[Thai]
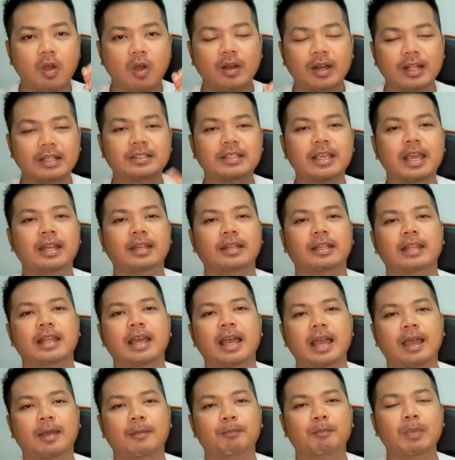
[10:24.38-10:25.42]
คอลลาเจน
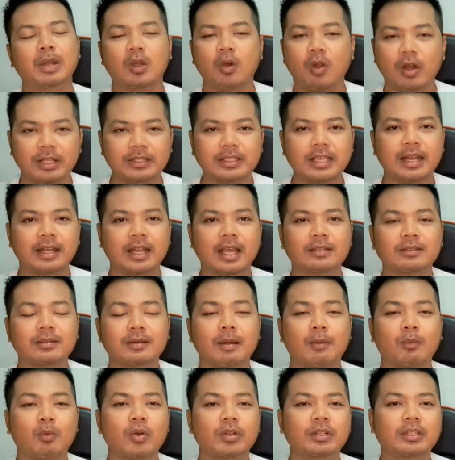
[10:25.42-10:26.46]
นะฮะเป็นคอลลาเจนนะ
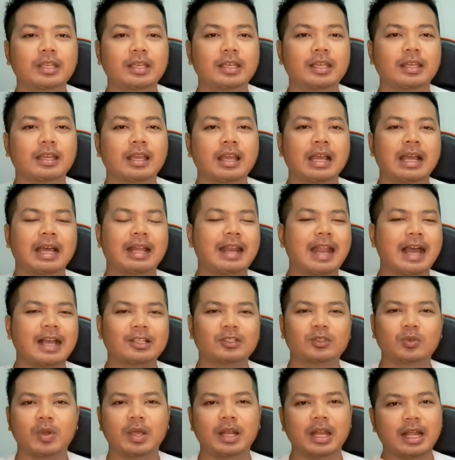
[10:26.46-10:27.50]
สำหรับคนที่รั
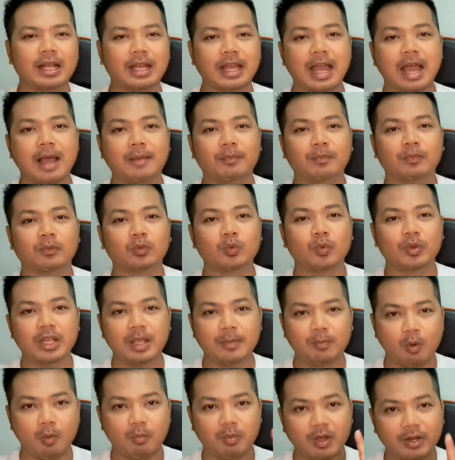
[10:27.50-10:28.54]
กสวยรักงาม ตัว
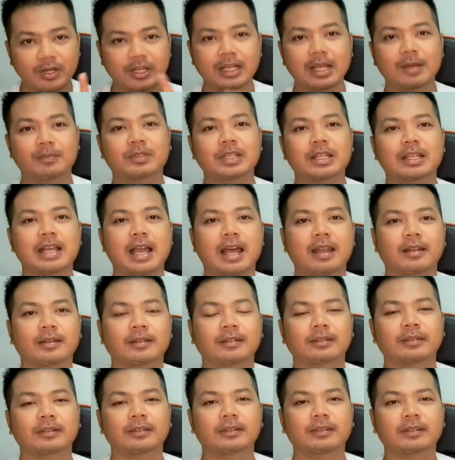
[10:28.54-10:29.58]
นี้ผมก็ดื่มเช่นกัน
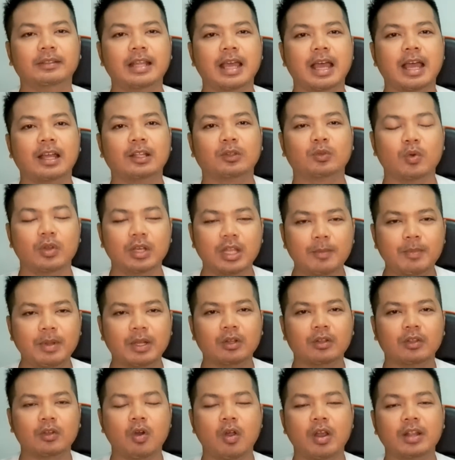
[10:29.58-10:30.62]
นะตัวนี้
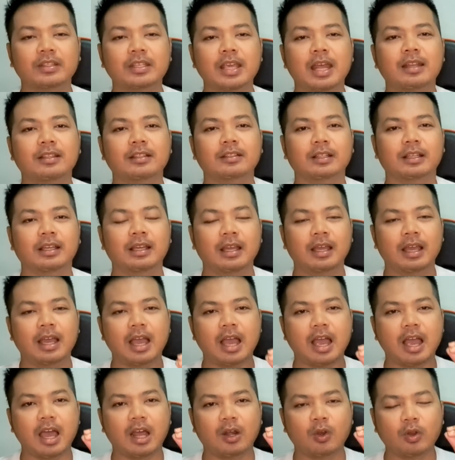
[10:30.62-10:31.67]
เป็นคอลลาเจน
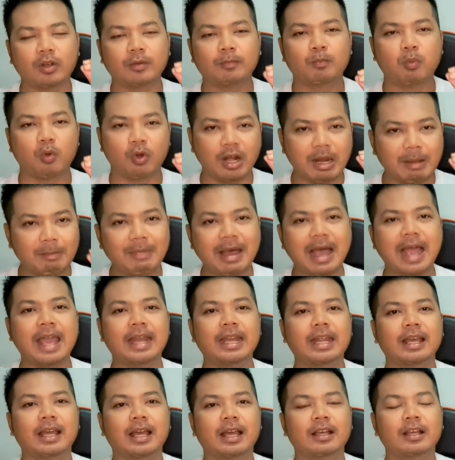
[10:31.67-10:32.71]
ลดผลไม้
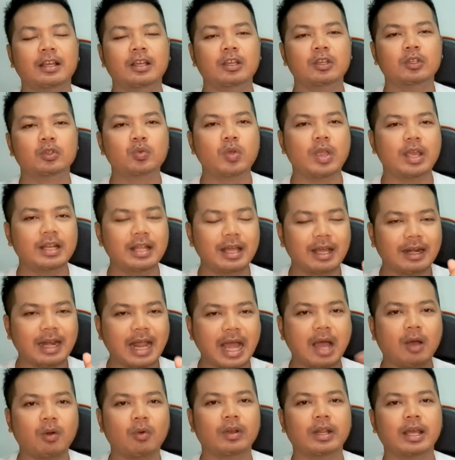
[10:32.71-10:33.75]
นะฮะช่วยเรื่อง
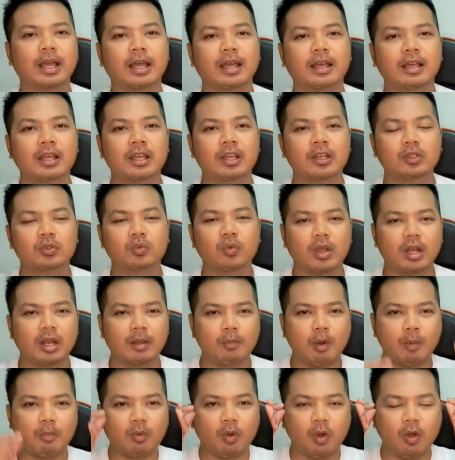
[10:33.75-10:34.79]
ราวนะฮะช่วย
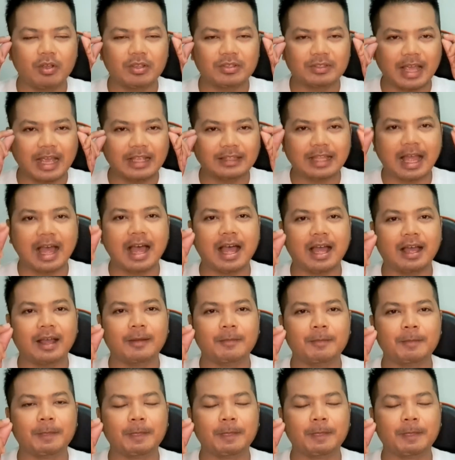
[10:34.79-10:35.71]
ระบบของสายตา